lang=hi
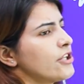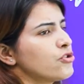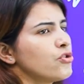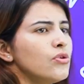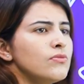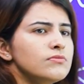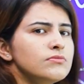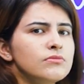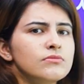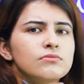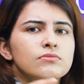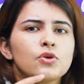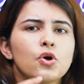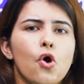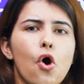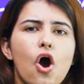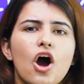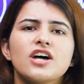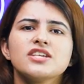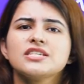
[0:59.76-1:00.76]
कि तुम
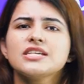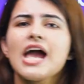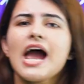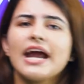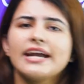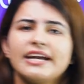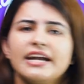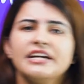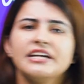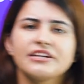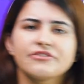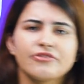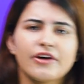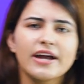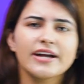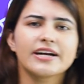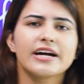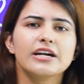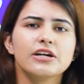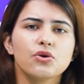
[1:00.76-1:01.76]
कॉज ही
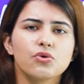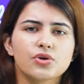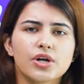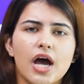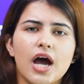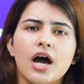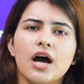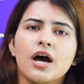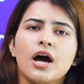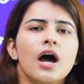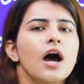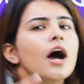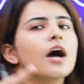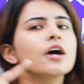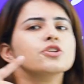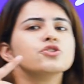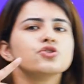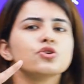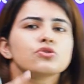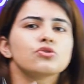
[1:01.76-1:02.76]
आइडेंटिफाई कर लो ना
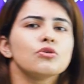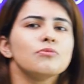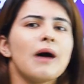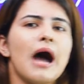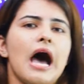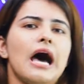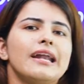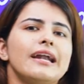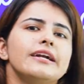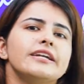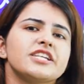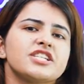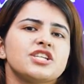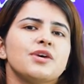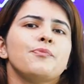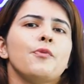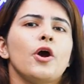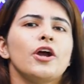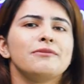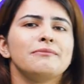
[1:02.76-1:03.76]
जो तुम्हारे
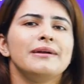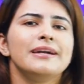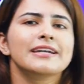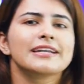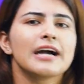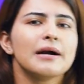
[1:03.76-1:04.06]
डिसअपॉइंटमेंट